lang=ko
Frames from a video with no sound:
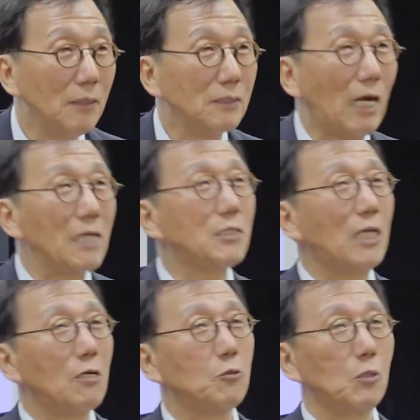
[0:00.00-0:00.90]
잘
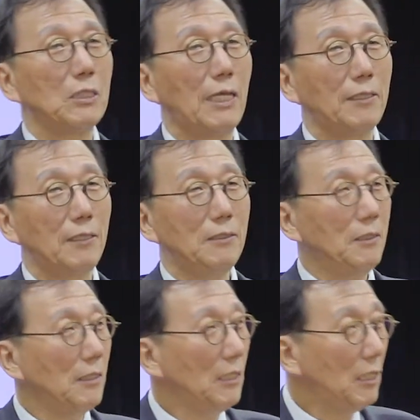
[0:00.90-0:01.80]
살 수
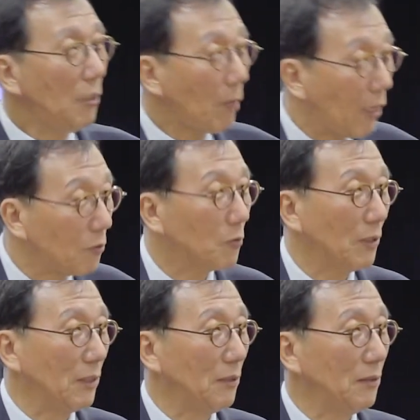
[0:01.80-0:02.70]
있다는 희망을 주는.
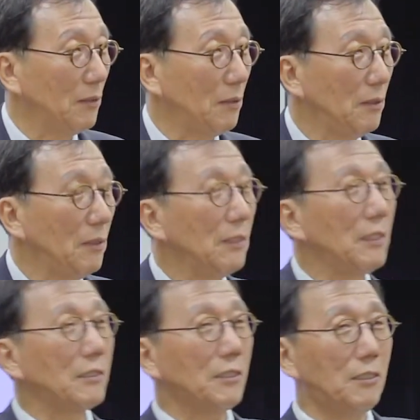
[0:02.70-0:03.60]

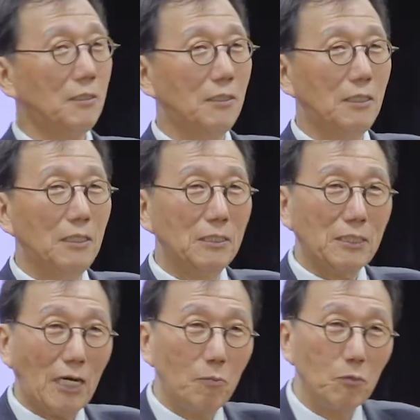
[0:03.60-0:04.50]
그래서
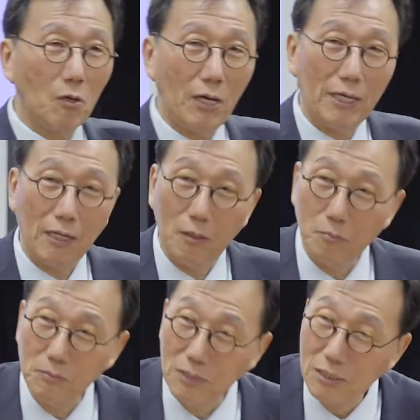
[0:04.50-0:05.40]
사람들로
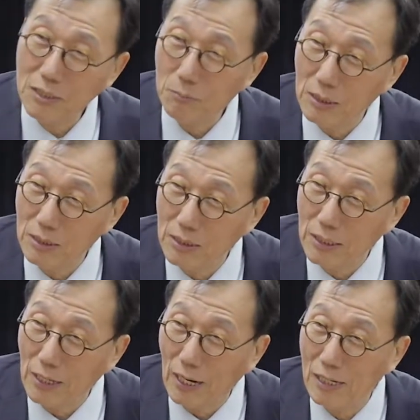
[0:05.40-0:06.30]
하여금 열심히
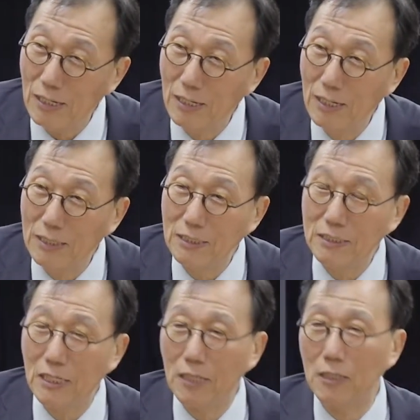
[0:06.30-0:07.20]
일할
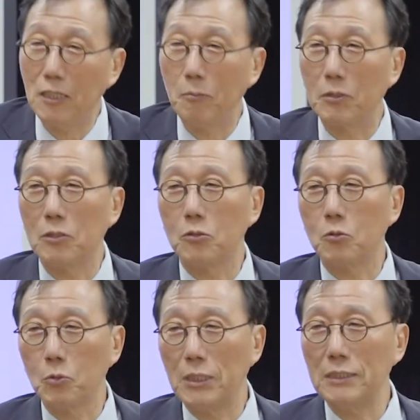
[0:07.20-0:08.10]
인센티브를
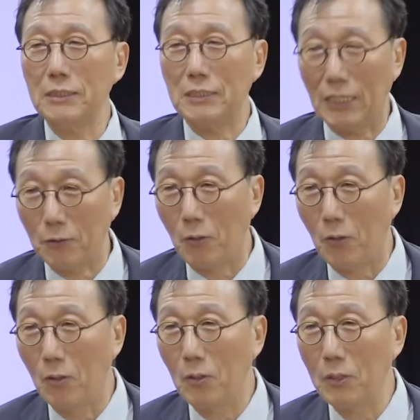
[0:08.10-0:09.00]
주는
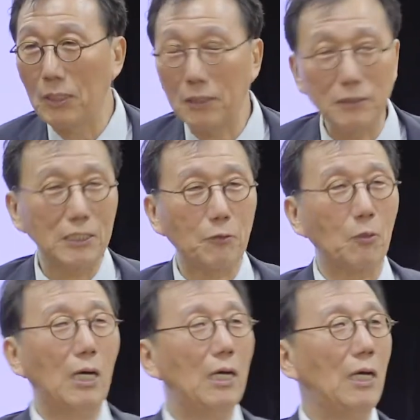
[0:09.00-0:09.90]
제도. 그런
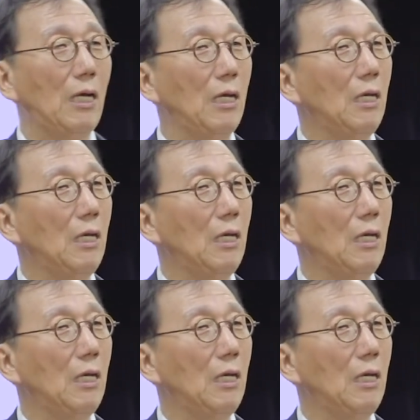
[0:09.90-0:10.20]
제도가